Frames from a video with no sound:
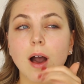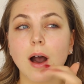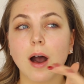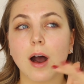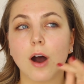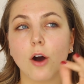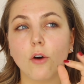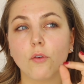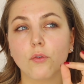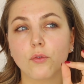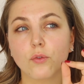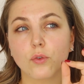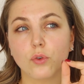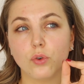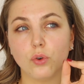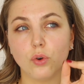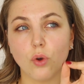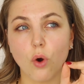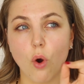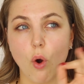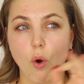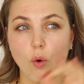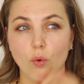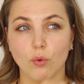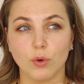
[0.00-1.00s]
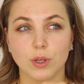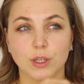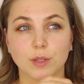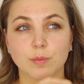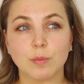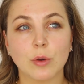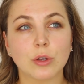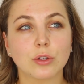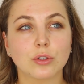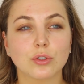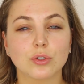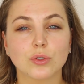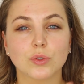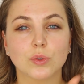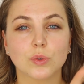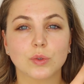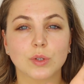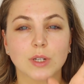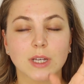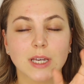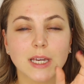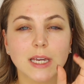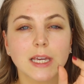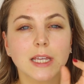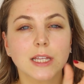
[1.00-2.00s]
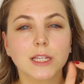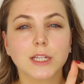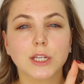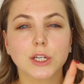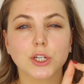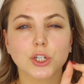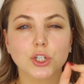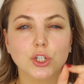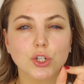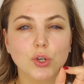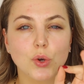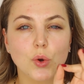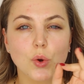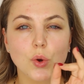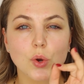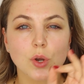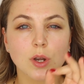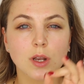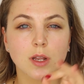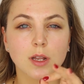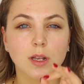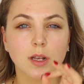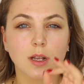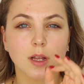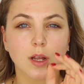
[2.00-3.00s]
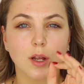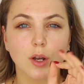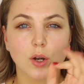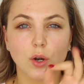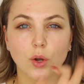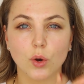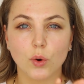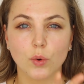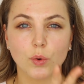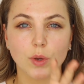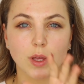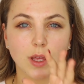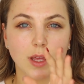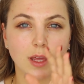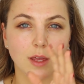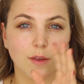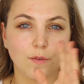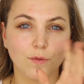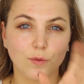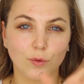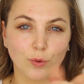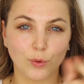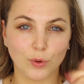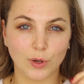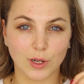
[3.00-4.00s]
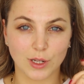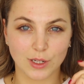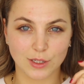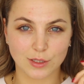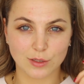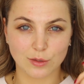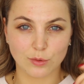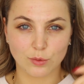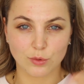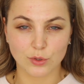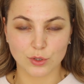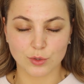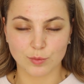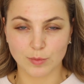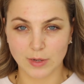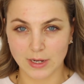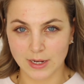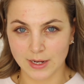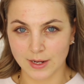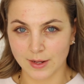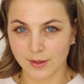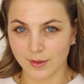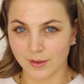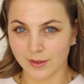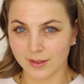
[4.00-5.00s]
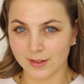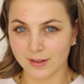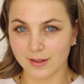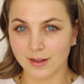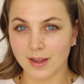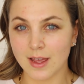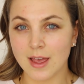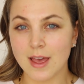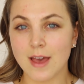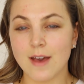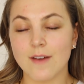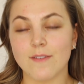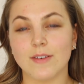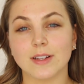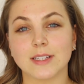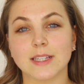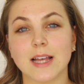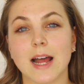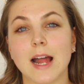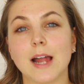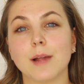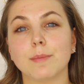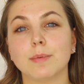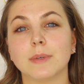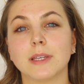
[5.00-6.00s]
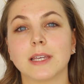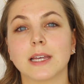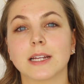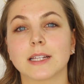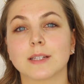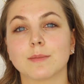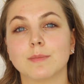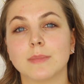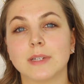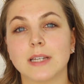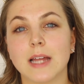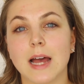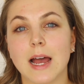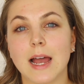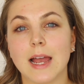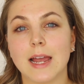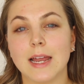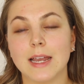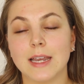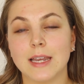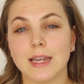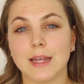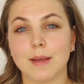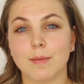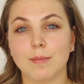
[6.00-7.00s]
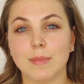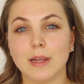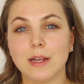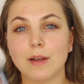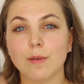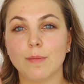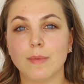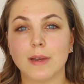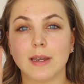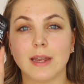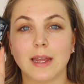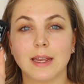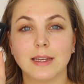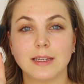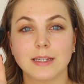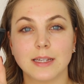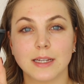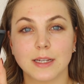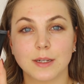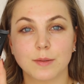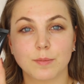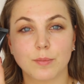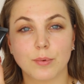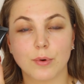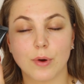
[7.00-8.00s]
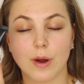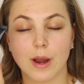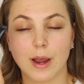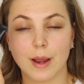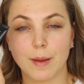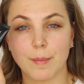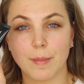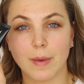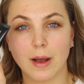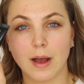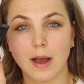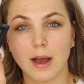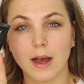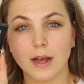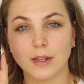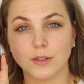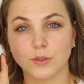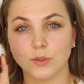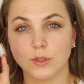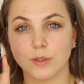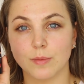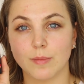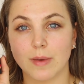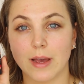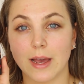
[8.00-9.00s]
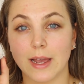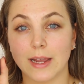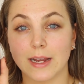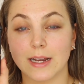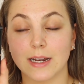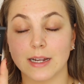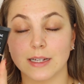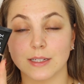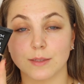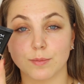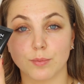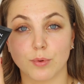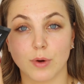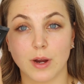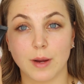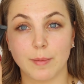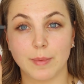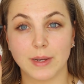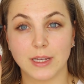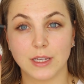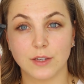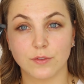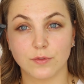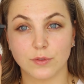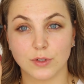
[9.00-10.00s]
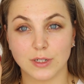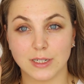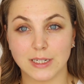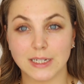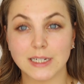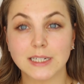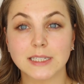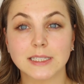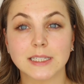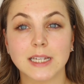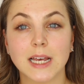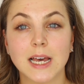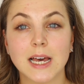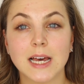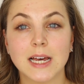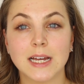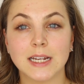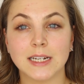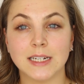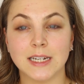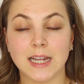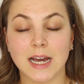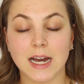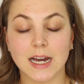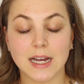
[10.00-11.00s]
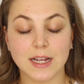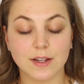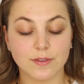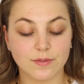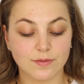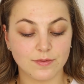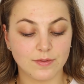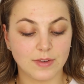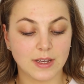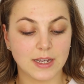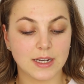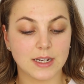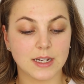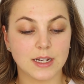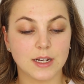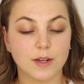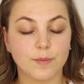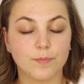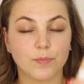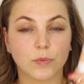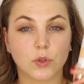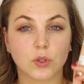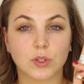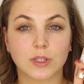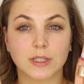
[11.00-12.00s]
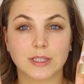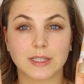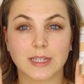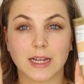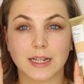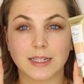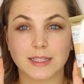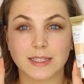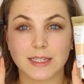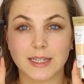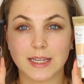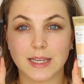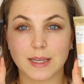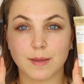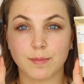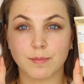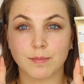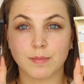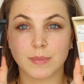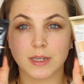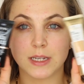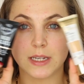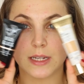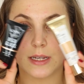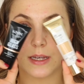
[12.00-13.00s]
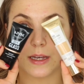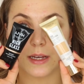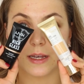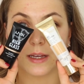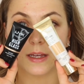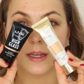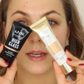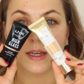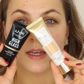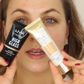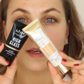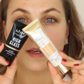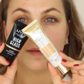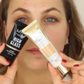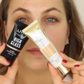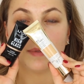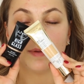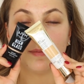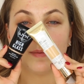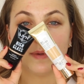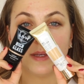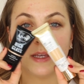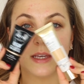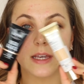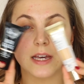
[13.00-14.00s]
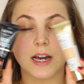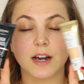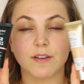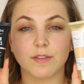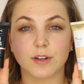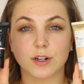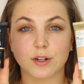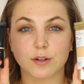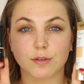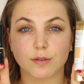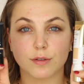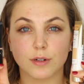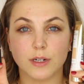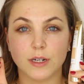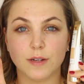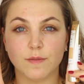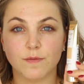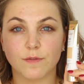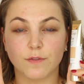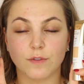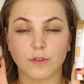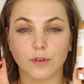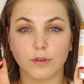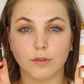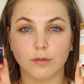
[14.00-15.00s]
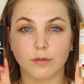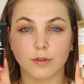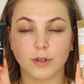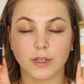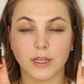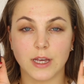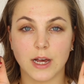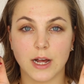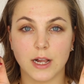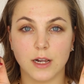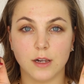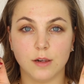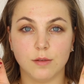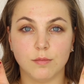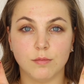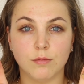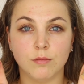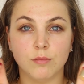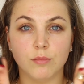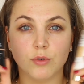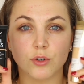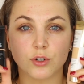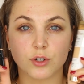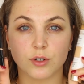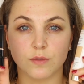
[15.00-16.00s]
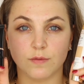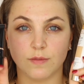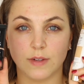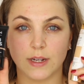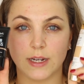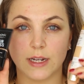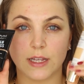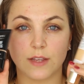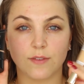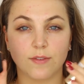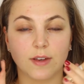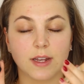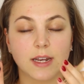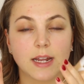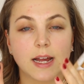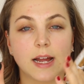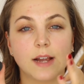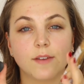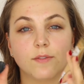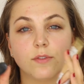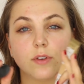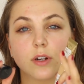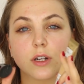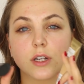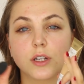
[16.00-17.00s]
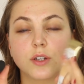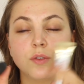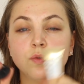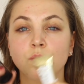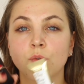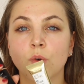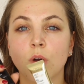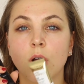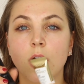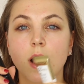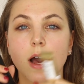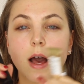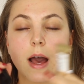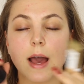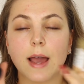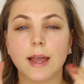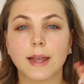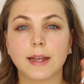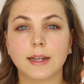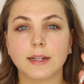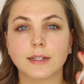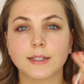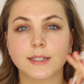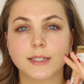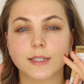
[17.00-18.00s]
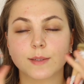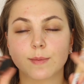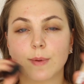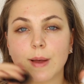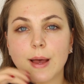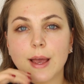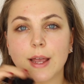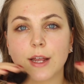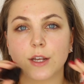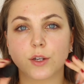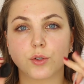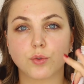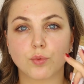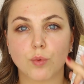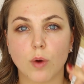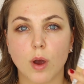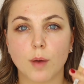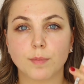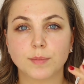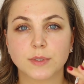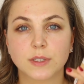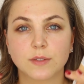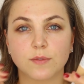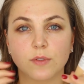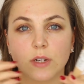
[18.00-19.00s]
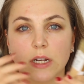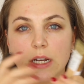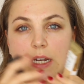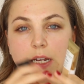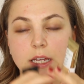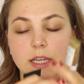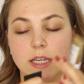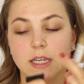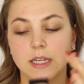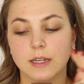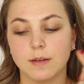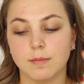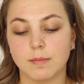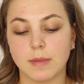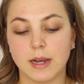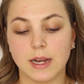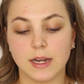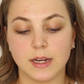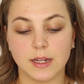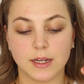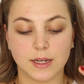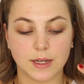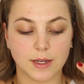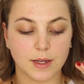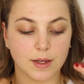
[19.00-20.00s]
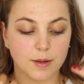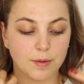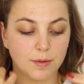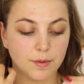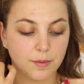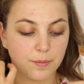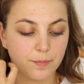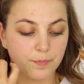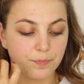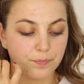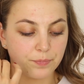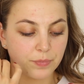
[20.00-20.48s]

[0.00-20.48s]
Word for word: auf Glow. Ich möchte so ein richtig schönes schönen glowy Frühlingslook schminken, weshalb ich jetzt mit einem Illuminating Primer, also dem High Glass Primer hier von NYX, nachhelfen werde und das Ganze eben mit der BB Cover Cream von L'Oreal mischen werde. Ich werde halt wirklich nur ein, zwei Drops wirklich in meine